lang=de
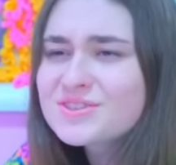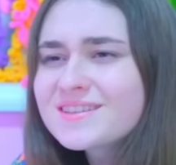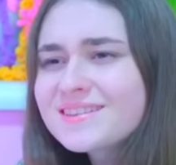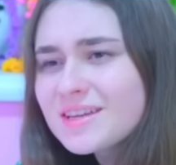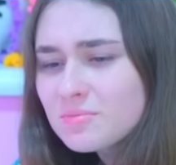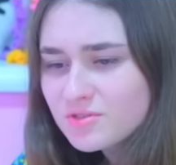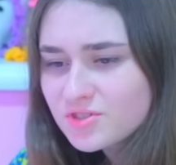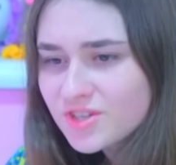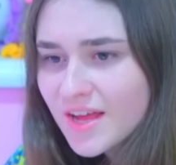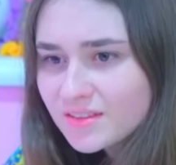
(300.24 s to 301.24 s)
du mein Herr.
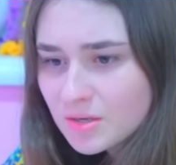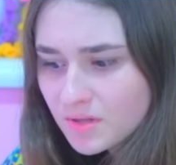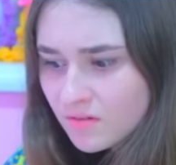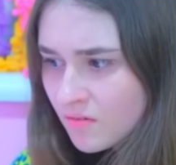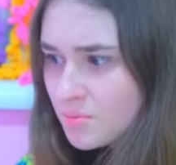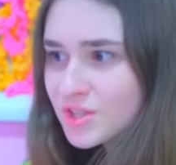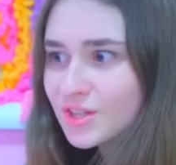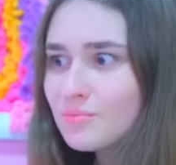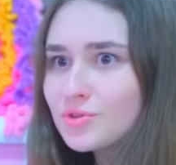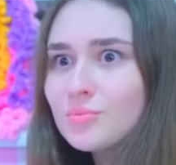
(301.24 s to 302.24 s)
Wir dachten, du
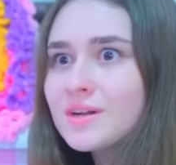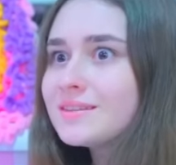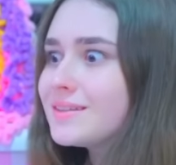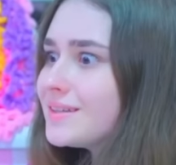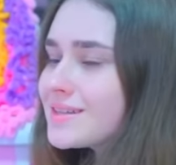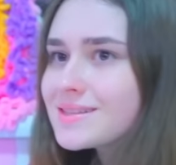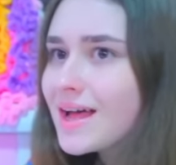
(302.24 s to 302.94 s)
würdest uns einen Milchkaffee